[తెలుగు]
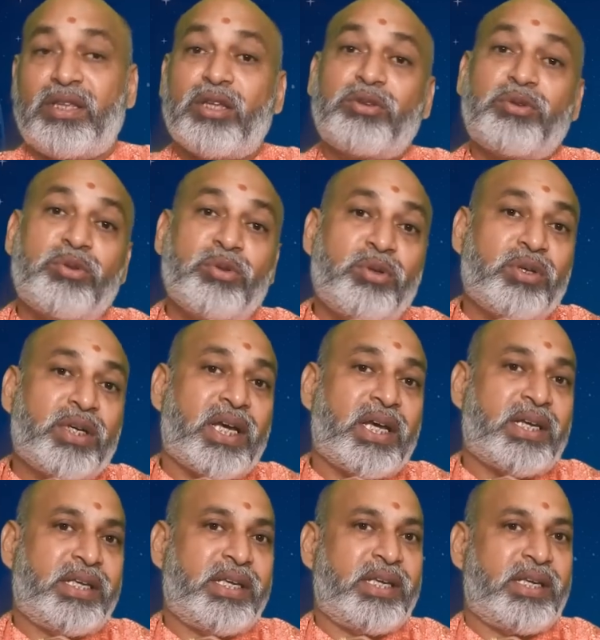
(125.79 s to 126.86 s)
దత్తుడు
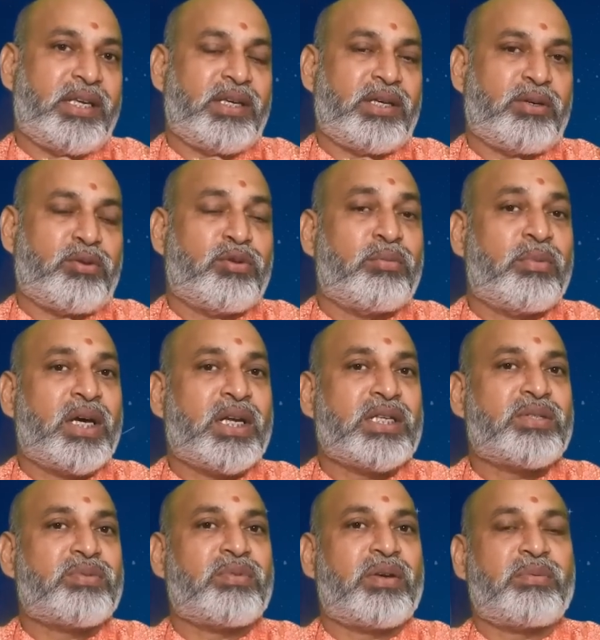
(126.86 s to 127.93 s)
కానీ
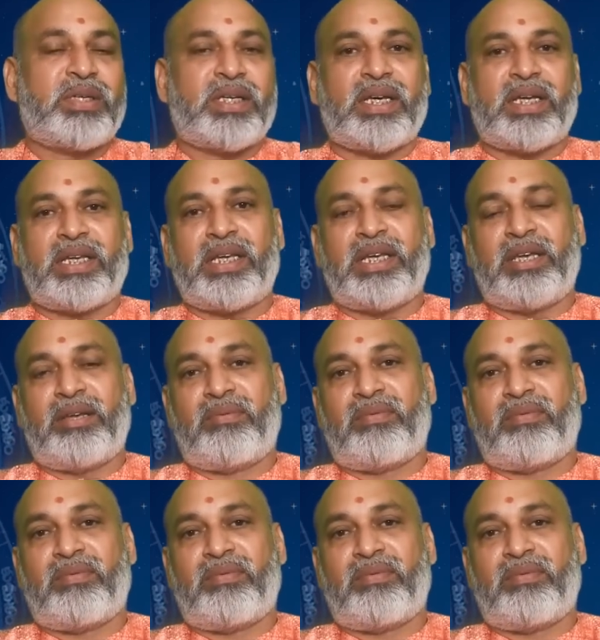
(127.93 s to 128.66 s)
కుమారస్వామి కానీ